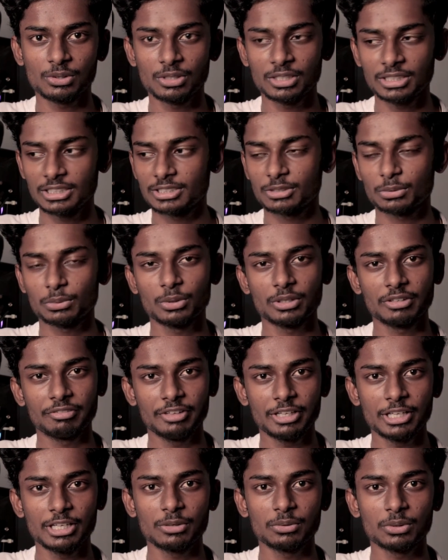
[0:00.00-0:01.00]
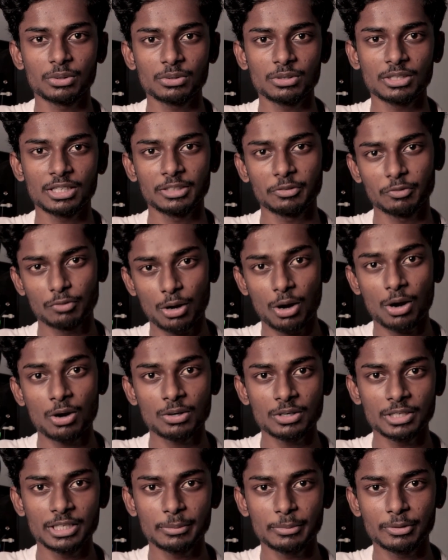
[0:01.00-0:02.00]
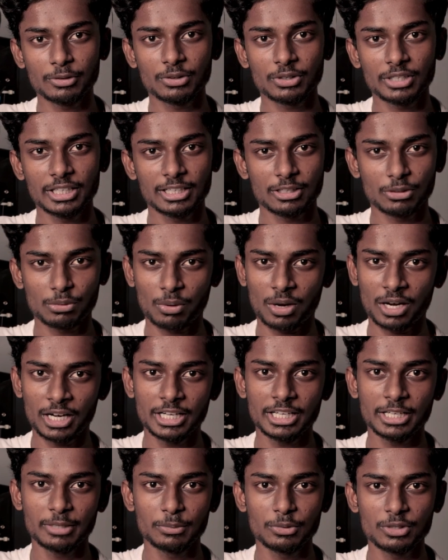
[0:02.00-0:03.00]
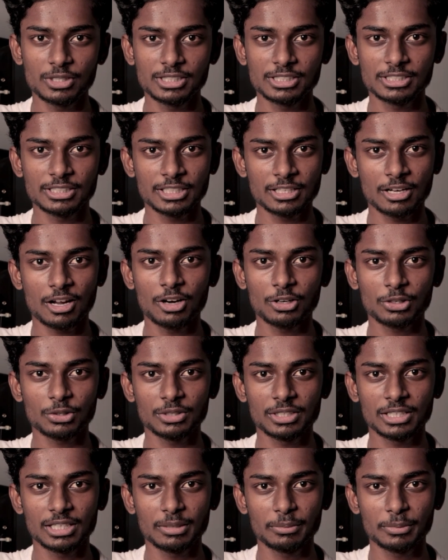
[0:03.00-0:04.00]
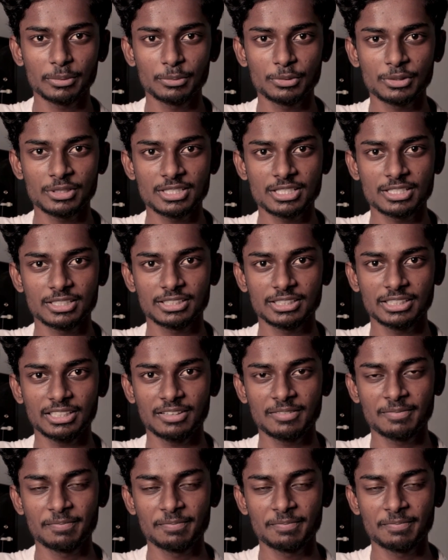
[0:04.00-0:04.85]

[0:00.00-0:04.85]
ஒன்ஸ் ஒரு வீடியோ வரும் அந்த விலாகும் இனிமேல் வரும் ஏன்னா குவாரண்டைன் முடிஞ்சிச்சு லாக்டவுன் எல்லாமே முடிஞ்சிருச்சு